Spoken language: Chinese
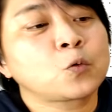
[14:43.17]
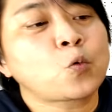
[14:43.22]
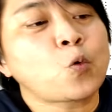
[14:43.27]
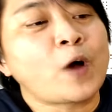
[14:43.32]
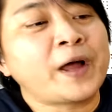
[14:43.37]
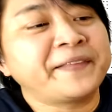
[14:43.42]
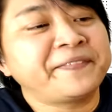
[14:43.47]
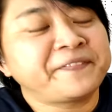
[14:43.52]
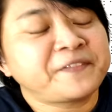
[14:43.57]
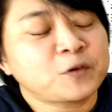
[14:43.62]

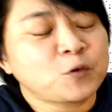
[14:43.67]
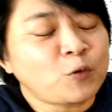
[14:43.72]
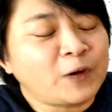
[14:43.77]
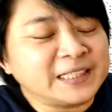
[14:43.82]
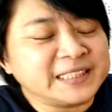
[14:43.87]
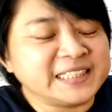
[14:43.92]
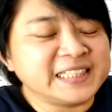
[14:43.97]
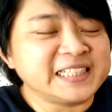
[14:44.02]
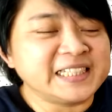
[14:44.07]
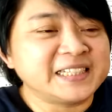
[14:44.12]
管
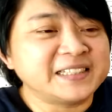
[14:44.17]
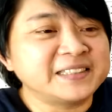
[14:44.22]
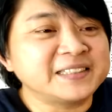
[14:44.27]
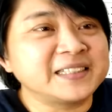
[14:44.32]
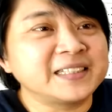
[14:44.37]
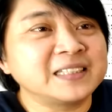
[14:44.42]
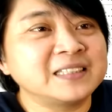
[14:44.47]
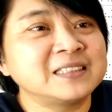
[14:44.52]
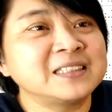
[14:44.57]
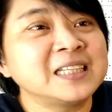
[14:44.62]
管钱
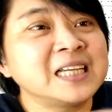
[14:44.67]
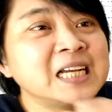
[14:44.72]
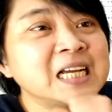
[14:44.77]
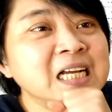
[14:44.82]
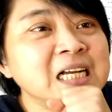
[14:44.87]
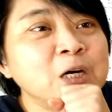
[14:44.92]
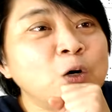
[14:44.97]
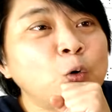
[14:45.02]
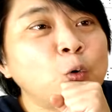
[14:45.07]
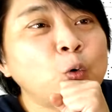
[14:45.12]
的
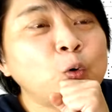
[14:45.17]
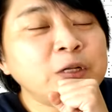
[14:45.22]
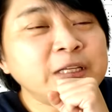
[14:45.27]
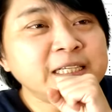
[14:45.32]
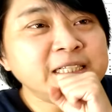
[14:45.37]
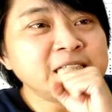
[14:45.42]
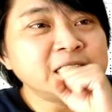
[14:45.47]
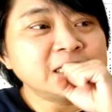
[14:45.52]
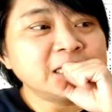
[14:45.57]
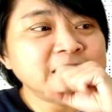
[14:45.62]
狐
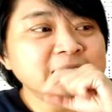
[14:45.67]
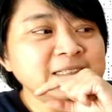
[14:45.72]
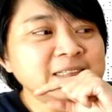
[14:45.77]
狸，就